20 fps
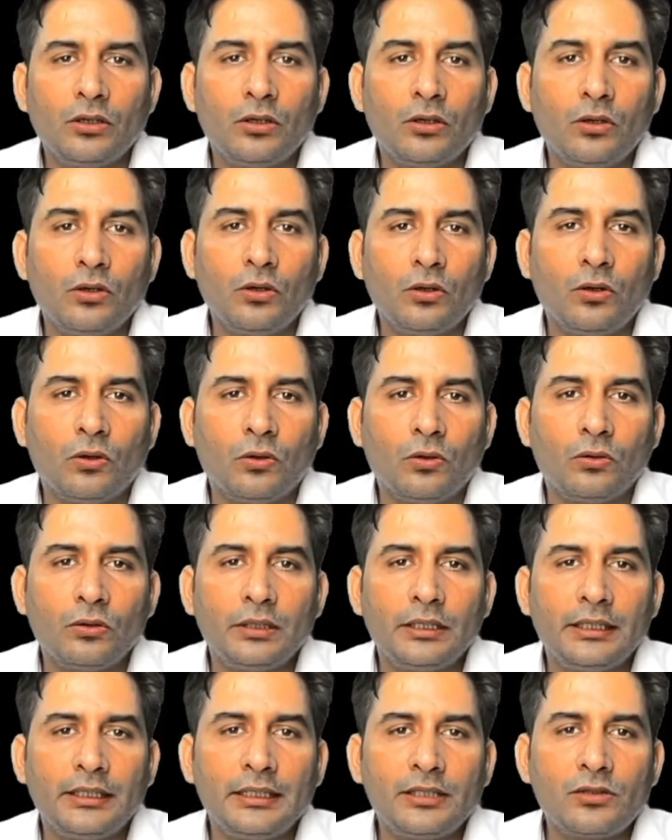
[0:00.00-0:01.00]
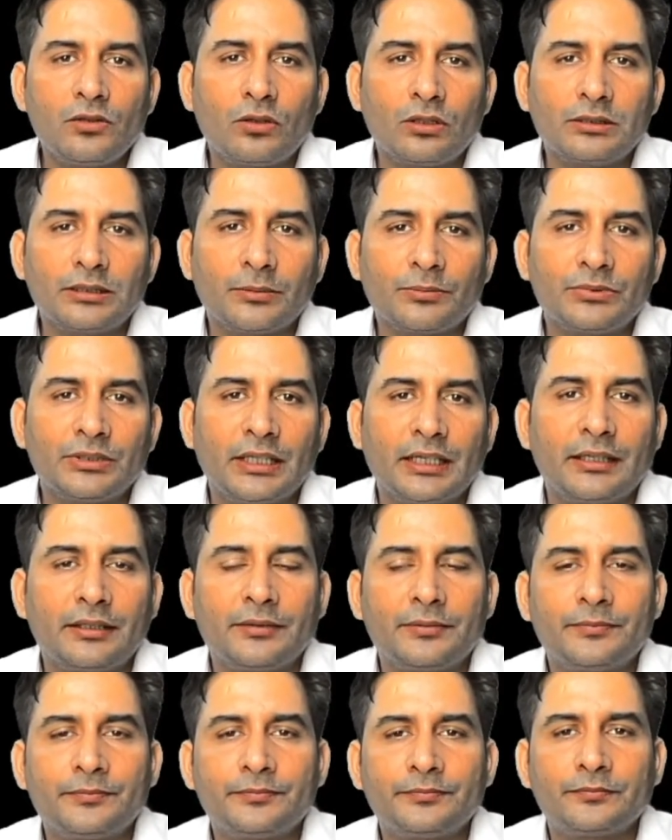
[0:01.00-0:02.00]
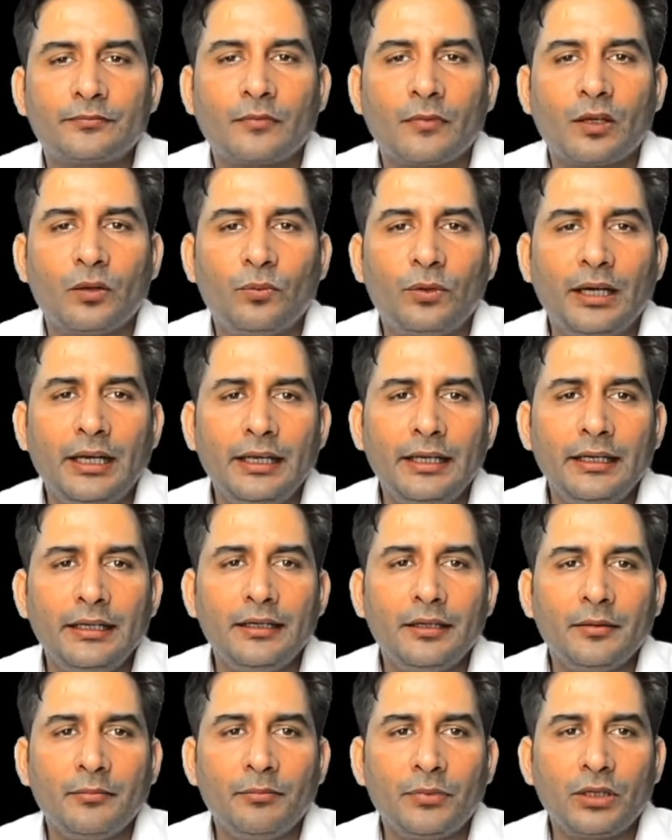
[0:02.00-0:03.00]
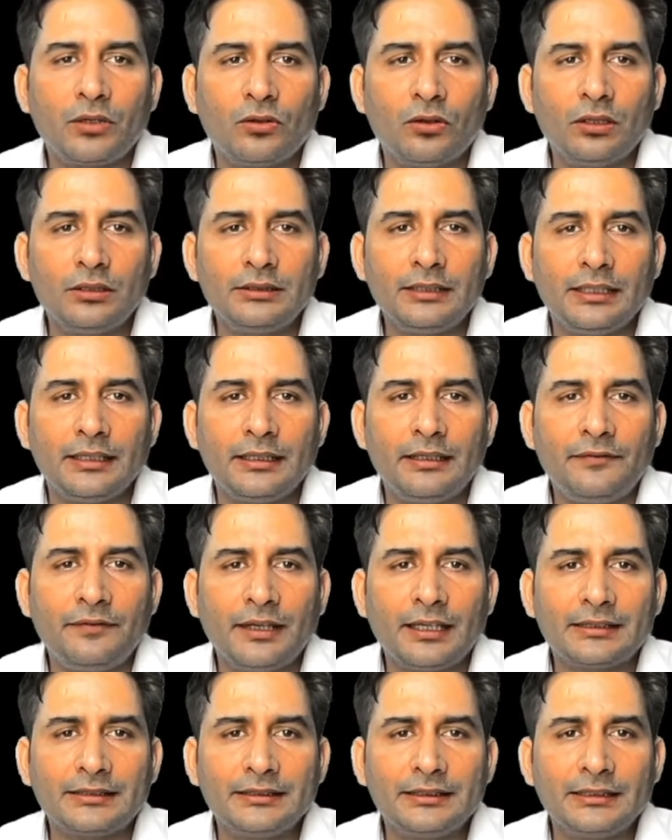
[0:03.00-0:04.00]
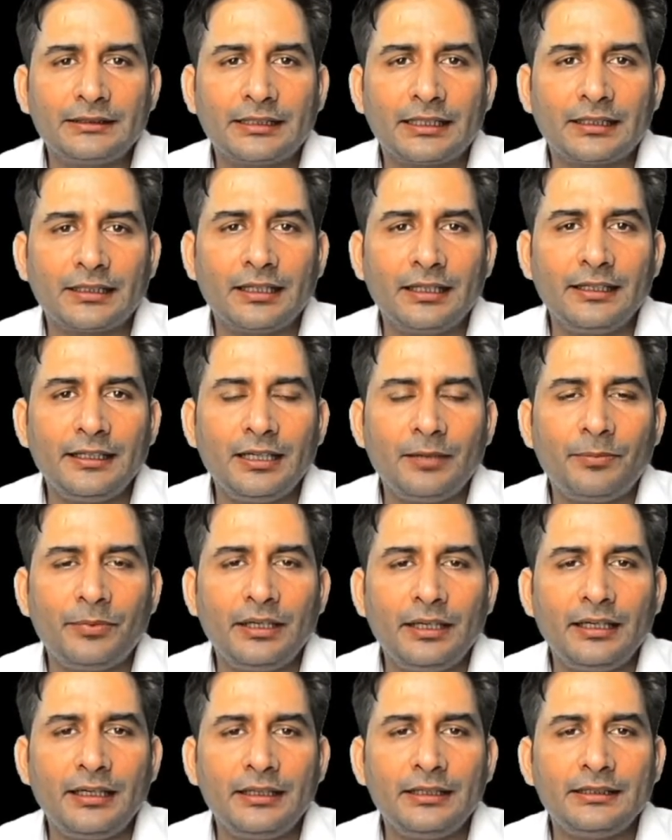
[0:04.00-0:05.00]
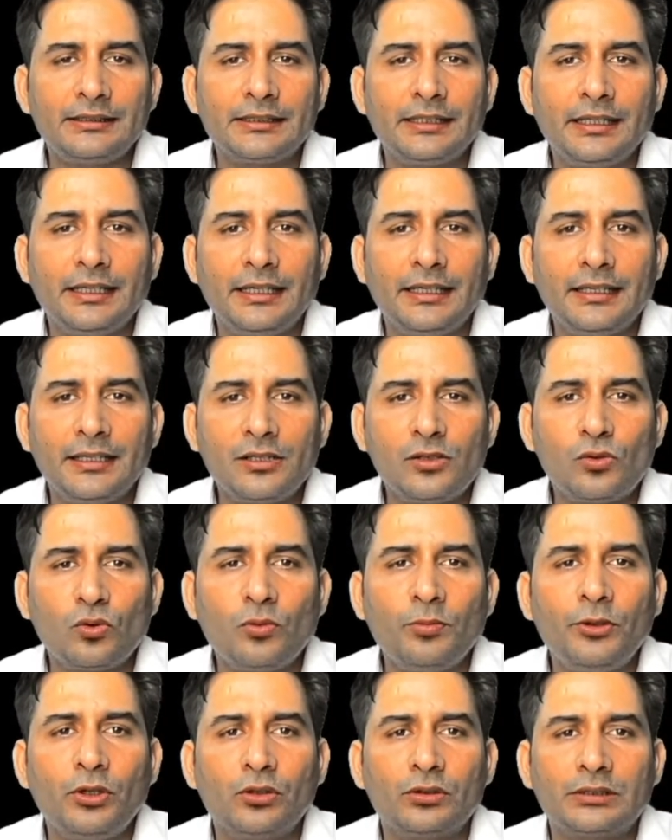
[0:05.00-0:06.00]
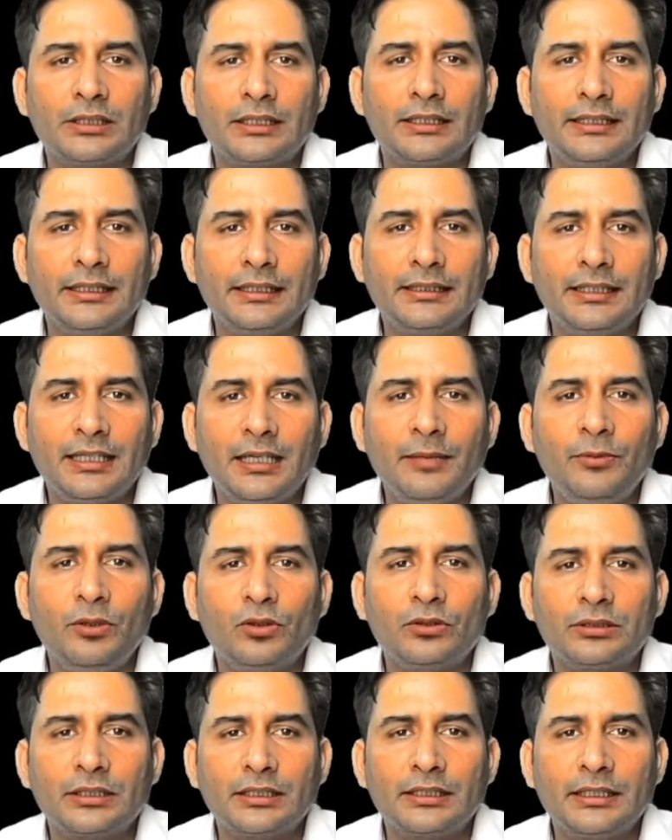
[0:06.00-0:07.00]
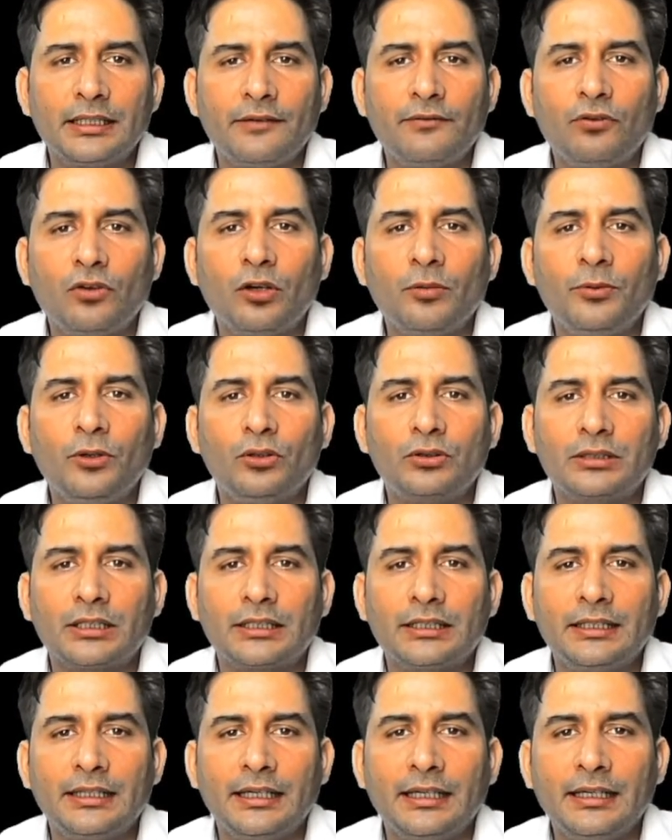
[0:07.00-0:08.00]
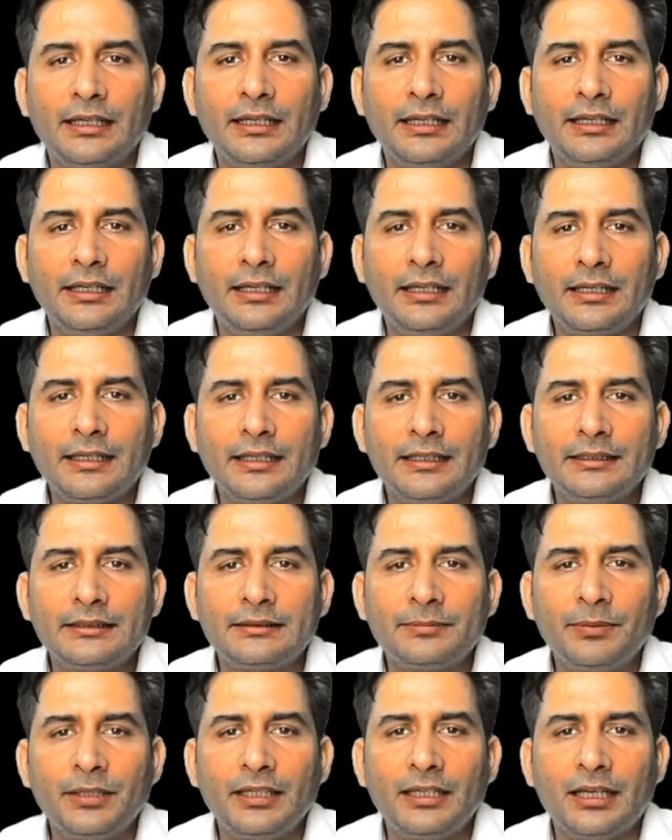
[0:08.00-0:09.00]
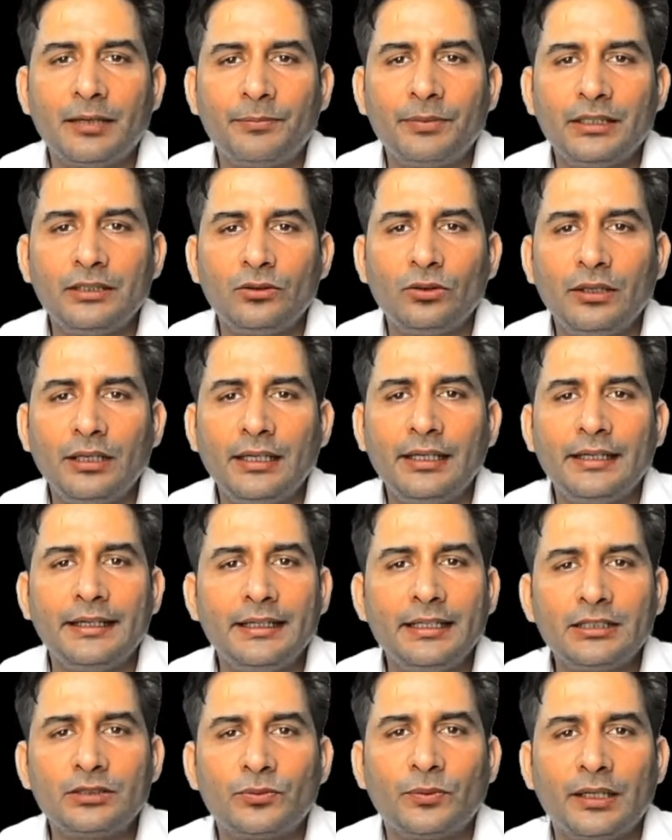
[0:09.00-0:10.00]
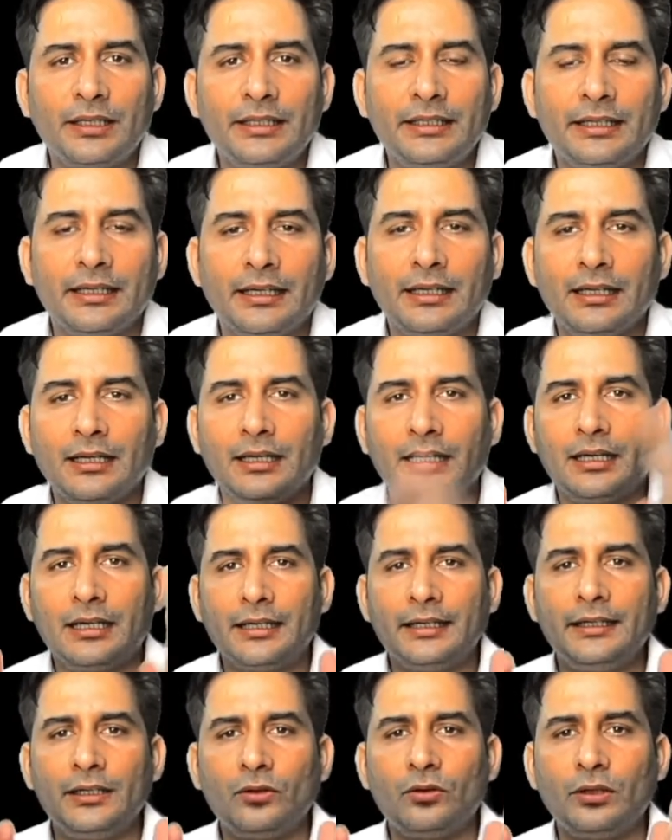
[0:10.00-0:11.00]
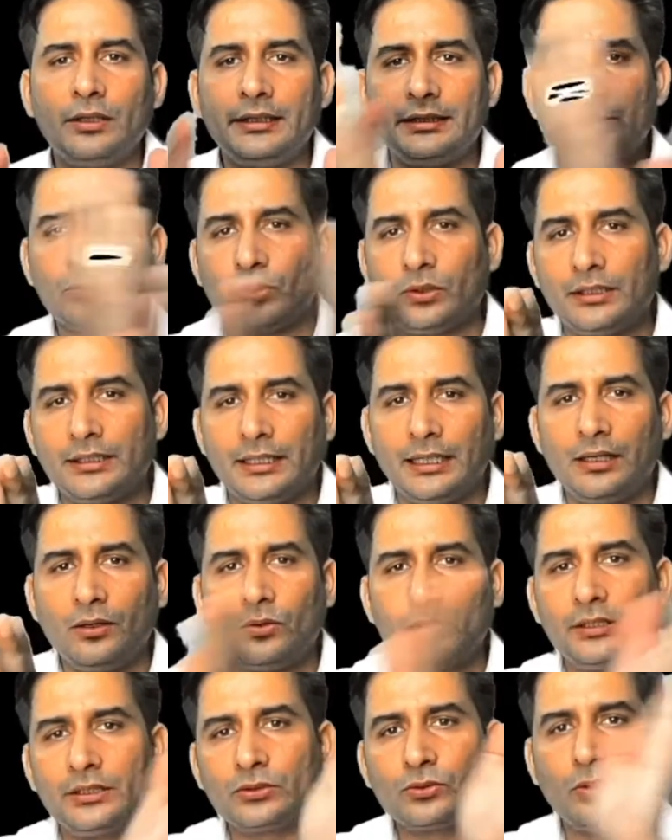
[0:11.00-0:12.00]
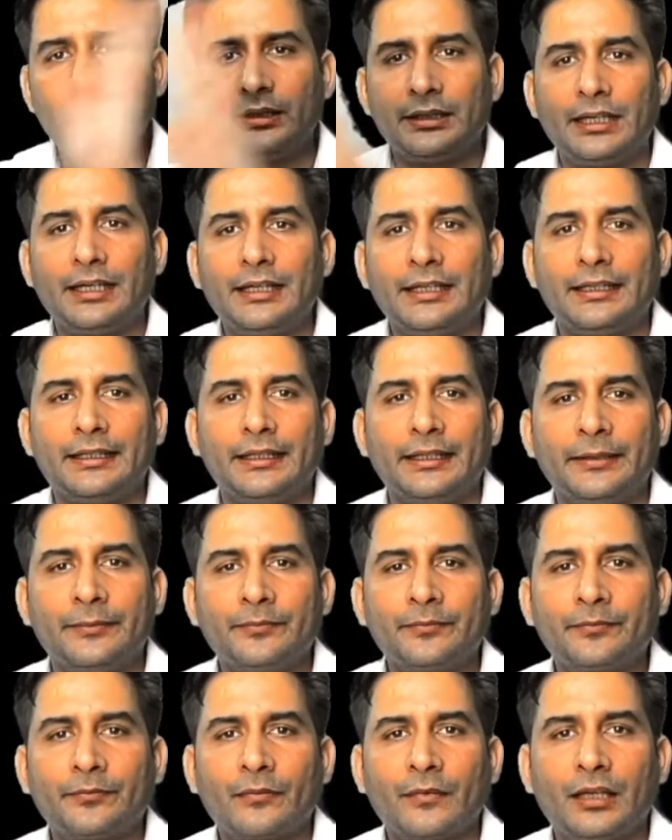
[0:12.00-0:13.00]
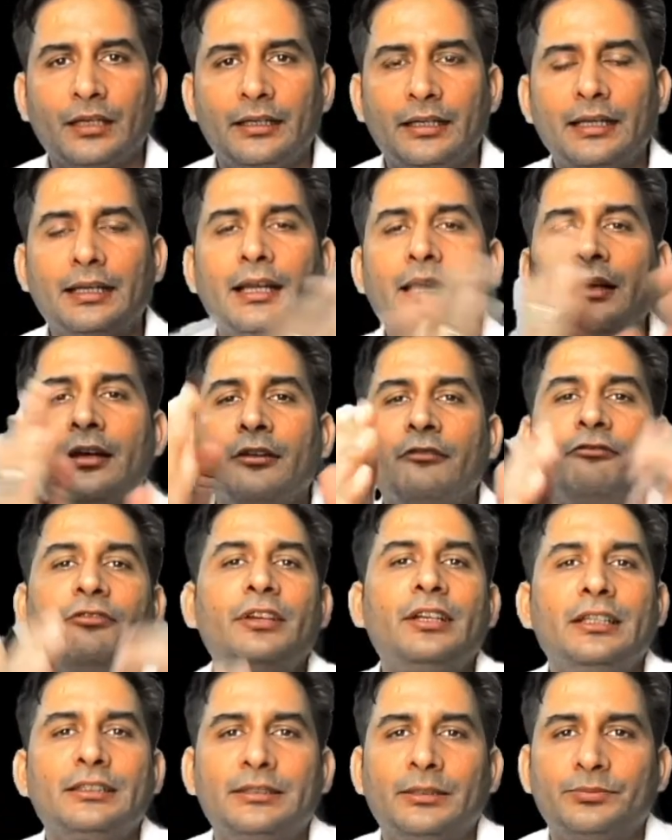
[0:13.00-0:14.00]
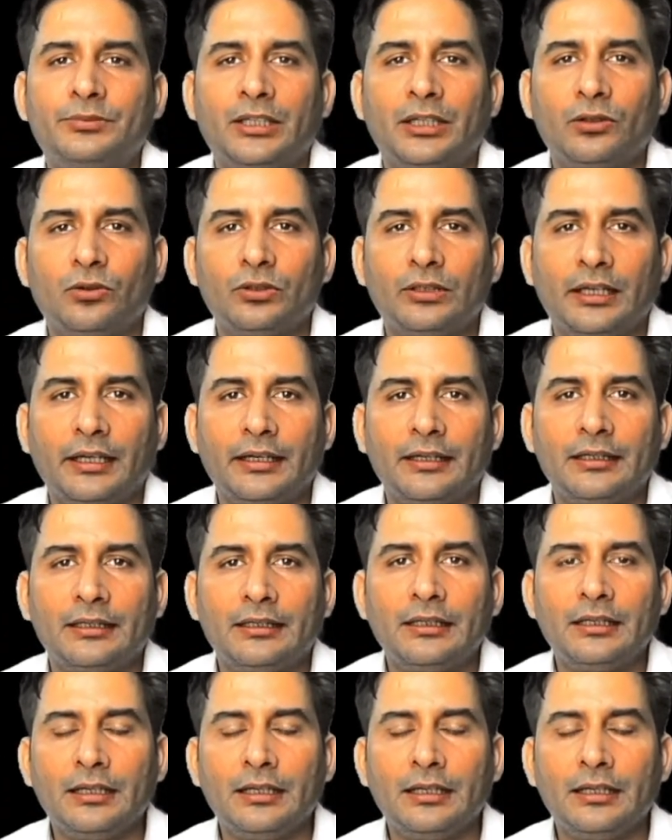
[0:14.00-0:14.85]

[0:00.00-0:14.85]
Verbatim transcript: नो इट इज नॉट सबसेट वाई बिकॉज इफ एक्स इज अ सर्कल इन अ प्लेन इसकी रेडियस टू भी हो सकती है थ्री भी हो सकती है फोर भी हो सकती है लेकिन इसमें यहाँ पे जो है रेडियस वन ही है अगर इनको इसको इधर और इसको इधर लिख दें ठीक है फिर ये सबसेट हो जाएगा